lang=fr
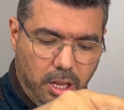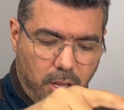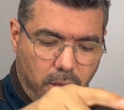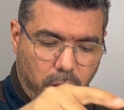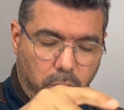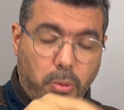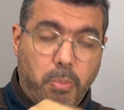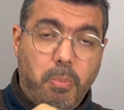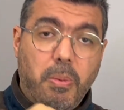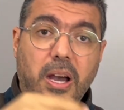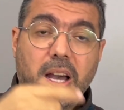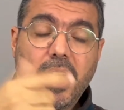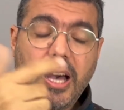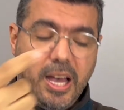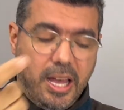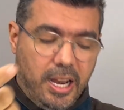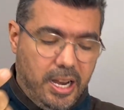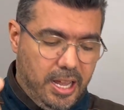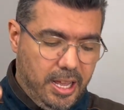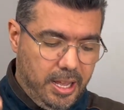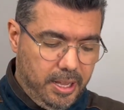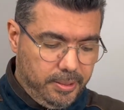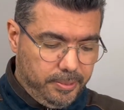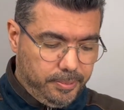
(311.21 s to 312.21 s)
ثم
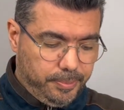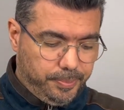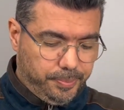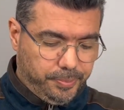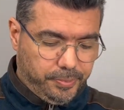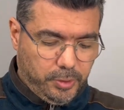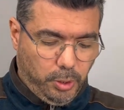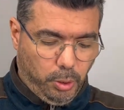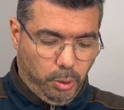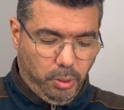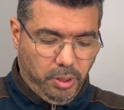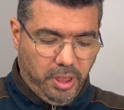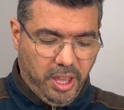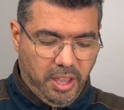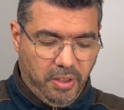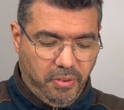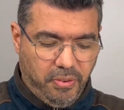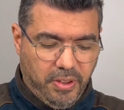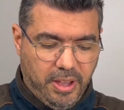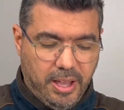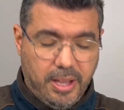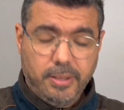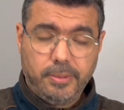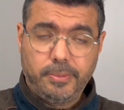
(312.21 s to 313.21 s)
قال
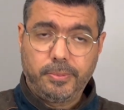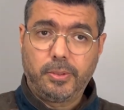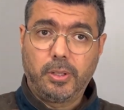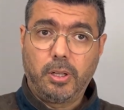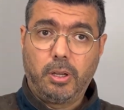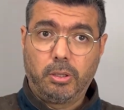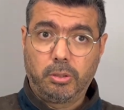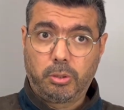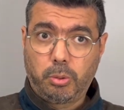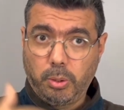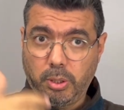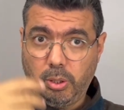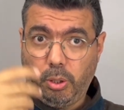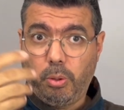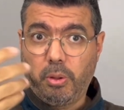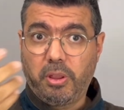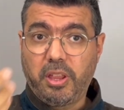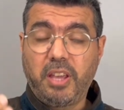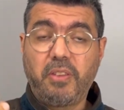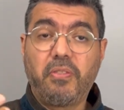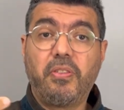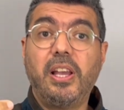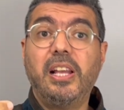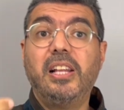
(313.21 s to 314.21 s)
حذيفة ensuite
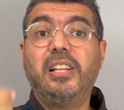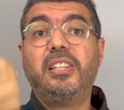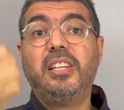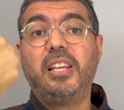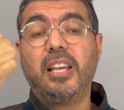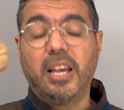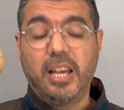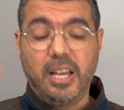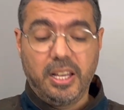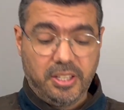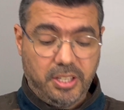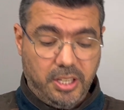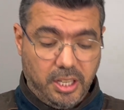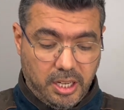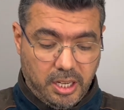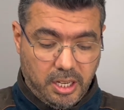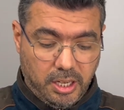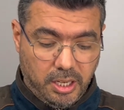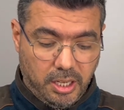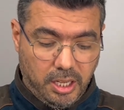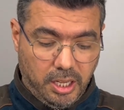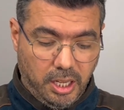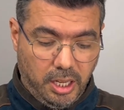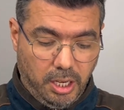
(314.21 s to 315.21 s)
حذيفة il dit Azir
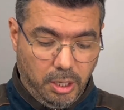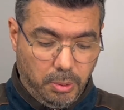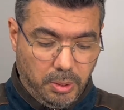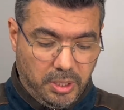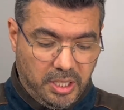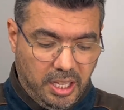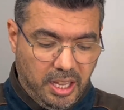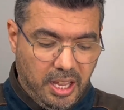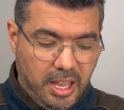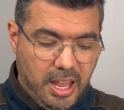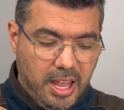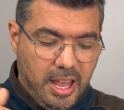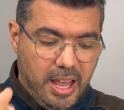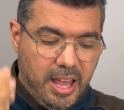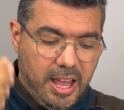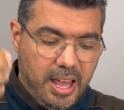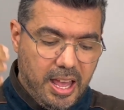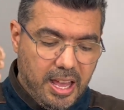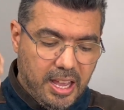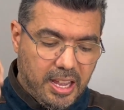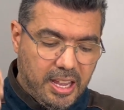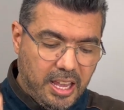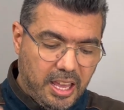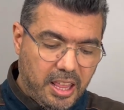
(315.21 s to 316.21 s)
il lui dit
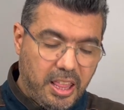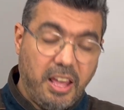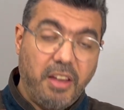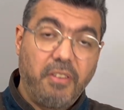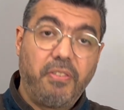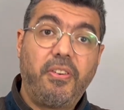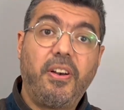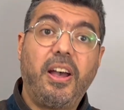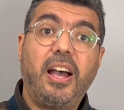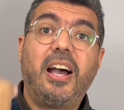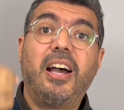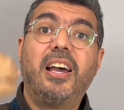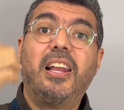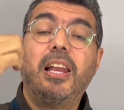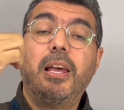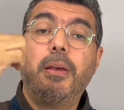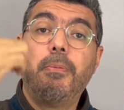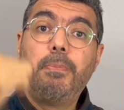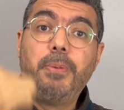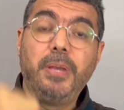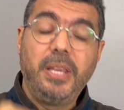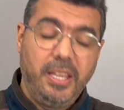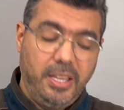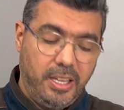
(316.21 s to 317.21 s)
هكذا فعل
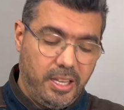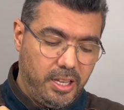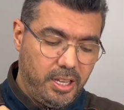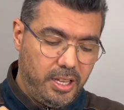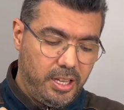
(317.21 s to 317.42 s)
بي